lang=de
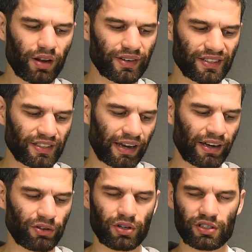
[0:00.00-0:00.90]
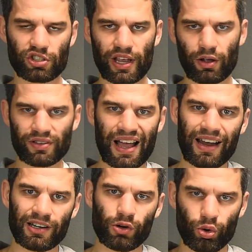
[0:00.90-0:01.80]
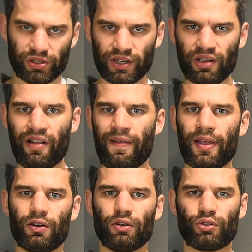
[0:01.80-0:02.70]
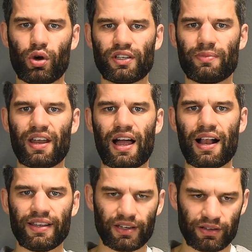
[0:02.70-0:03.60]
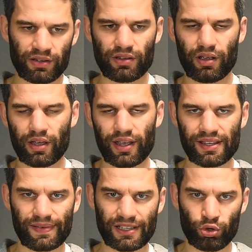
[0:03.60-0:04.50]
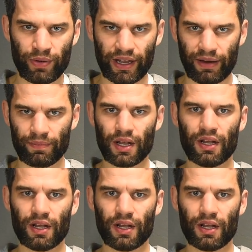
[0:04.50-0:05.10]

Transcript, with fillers: dass ich dann natürlich die Schneckenhäuser anlöse und dort die Mineralien äh, ins Wasser übergehen.